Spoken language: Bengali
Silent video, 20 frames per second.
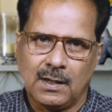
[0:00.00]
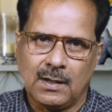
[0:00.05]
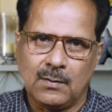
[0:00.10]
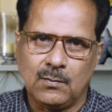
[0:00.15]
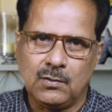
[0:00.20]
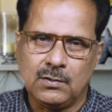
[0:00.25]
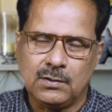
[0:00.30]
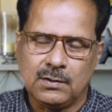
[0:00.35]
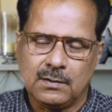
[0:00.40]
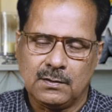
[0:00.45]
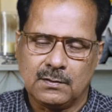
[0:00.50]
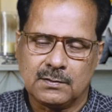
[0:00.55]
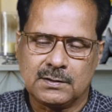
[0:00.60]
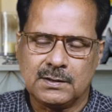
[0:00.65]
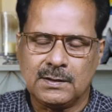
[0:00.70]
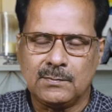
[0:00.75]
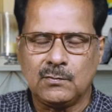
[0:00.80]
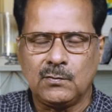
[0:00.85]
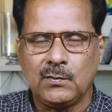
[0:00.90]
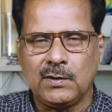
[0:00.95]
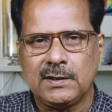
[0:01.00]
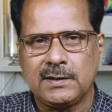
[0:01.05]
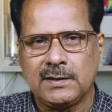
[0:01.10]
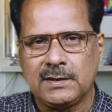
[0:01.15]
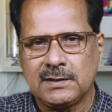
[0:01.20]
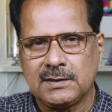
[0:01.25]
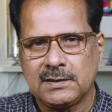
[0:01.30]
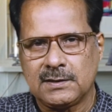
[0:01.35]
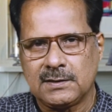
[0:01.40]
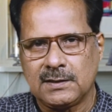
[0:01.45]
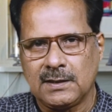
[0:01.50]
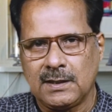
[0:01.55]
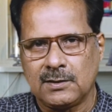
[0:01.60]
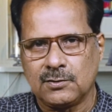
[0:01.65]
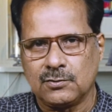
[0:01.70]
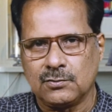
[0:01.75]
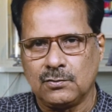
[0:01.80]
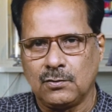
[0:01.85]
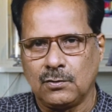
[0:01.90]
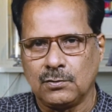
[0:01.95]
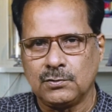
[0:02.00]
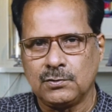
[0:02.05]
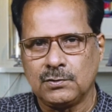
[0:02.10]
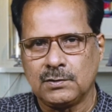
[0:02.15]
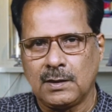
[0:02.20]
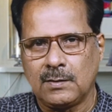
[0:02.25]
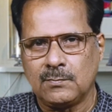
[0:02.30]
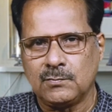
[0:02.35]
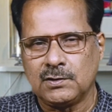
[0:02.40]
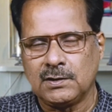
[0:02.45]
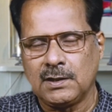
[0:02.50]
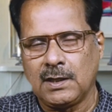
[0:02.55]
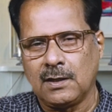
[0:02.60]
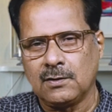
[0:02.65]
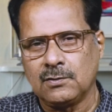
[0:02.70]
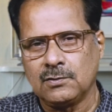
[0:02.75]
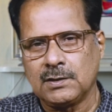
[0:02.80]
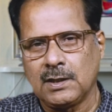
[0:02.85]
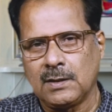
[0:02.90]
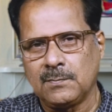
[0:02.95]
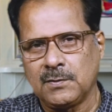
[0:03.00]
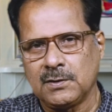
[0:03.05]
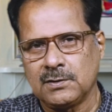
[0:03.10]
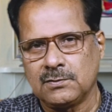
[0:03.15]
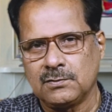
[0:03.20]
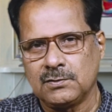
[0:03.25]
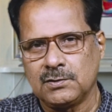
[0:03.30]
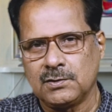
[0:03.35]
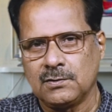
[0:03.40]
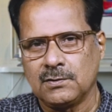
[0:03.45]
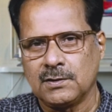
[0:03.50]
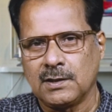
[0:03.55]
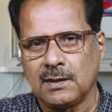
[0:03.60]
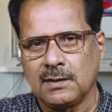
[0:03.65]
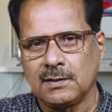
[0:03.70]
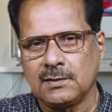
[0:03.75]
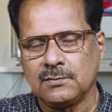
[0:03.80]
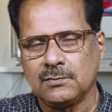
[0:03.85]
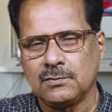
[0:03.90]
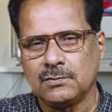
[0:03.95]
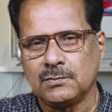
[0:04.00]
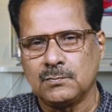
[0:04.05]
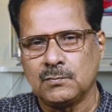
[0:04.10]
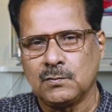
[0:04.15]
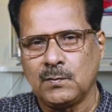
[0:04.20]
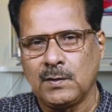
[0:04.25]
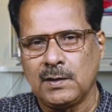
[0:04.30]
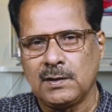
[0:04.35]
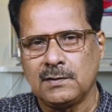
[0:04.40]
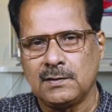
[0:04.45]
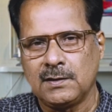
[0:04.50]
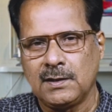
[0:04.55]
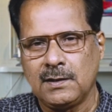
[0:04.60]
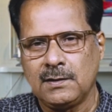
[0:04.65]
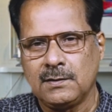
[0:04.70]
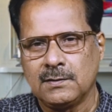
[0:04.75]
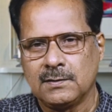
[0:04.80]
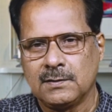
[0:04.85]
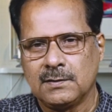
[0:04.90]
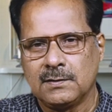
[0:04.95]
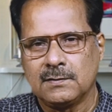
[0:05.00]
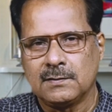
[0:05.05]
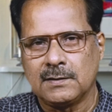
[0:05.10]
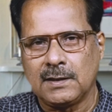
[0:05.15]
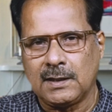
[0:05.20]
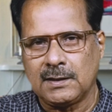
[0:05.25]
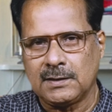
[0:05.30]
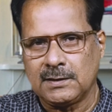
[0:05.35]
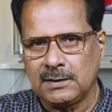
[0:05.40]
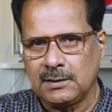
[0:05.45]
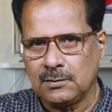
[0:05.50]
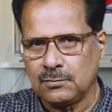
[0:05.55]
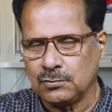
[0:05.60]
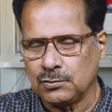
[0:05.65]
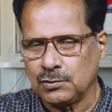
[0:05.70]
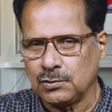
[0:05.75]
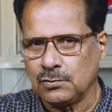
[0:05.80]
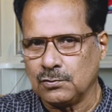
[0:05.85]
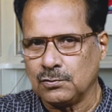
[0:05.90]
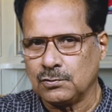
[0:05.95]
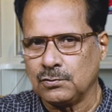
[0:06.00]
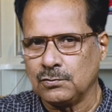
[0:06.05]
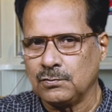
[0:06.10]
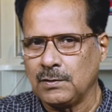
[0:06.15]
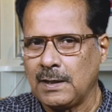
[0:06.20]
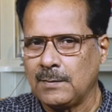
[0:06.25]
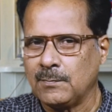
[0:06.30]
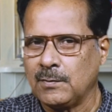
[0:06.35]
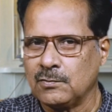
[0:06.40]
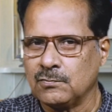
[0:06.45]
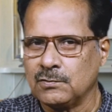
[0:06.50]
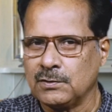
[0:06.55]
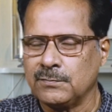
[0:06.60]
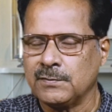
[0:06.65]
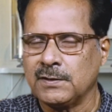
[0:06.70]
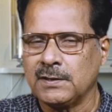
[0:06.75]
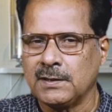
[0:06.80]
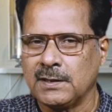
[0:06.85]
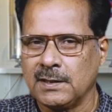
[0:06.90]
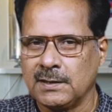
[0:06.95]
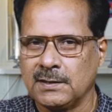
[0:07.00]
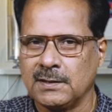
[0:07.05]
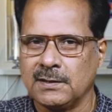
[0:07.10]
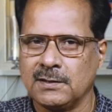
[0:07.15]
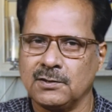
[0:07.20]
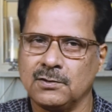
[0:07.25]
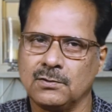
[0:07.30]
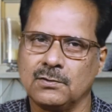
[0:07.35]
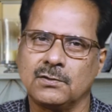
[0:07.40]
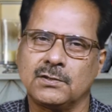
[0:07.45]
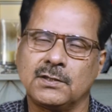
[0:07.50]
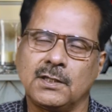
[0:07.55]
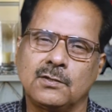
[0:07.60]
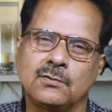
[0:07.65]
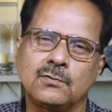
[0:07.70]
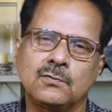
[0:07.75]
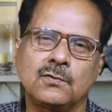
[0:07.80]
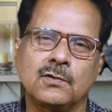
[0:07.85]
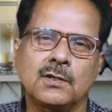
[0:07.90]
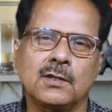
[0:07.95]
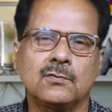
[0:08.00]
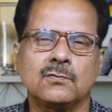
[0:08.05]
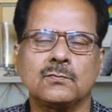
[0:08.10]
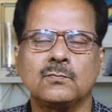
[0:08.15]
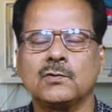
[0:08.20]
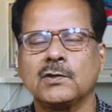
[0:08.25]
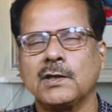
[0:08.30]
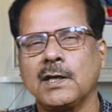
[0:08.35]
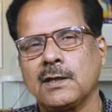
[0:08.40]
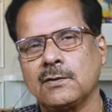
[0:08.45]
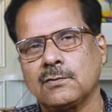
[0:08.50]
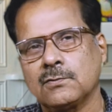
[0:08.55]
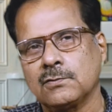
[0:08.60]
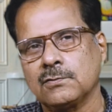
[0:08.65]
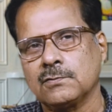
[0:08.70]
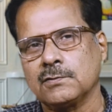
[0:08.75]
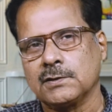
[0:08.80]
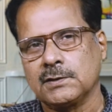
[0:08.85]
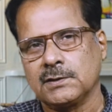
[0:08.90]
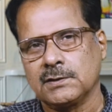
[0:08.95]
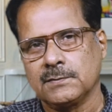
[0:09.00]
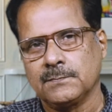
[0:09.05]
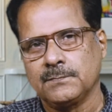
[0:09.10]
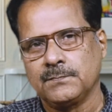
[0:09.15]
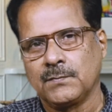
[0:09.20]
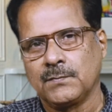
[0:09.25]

এবং যে মোবাইল এনেছে সে একজন অথচ তার মধ্যে আরও চার পাঁচজন ছিল যারা কিন্তু ওই মোবাইল নিয়ে দেখা দেখি করছিল ও শুধু একবার উঁকি মেরে দেখতে গেছিল সেই দুঃখটা ওর মনে এখনও রয়েছে